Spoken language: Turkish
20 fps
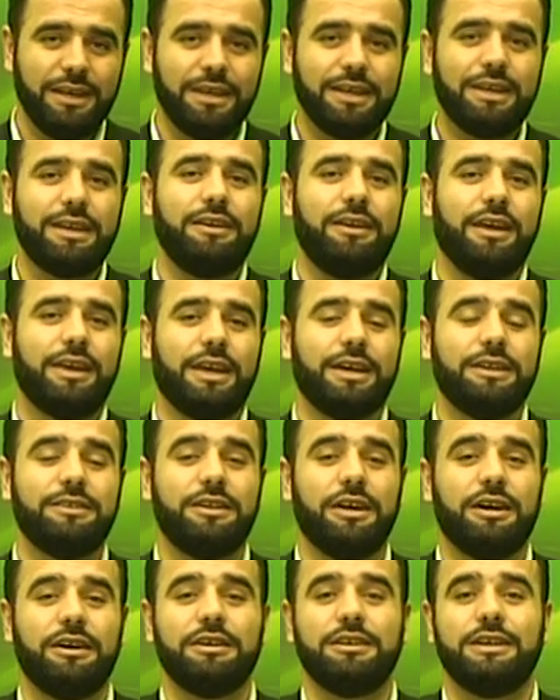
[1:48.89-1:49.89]
iki
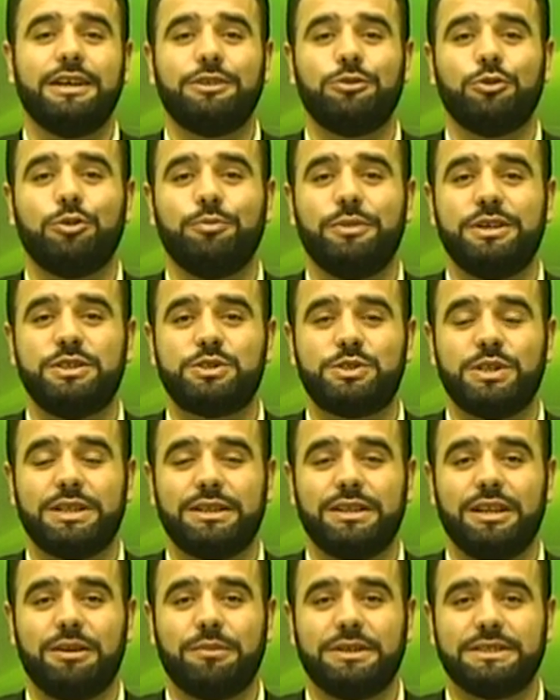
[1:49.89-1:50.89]
rekat tahiyyetül
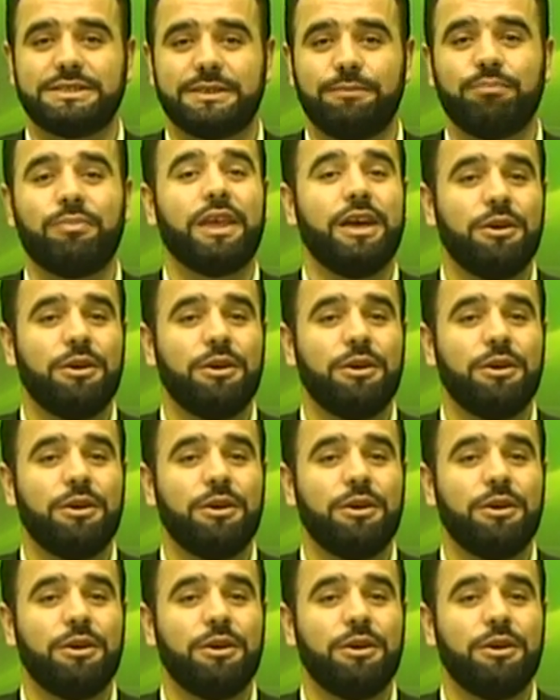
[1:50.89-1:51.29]
mescid namazı,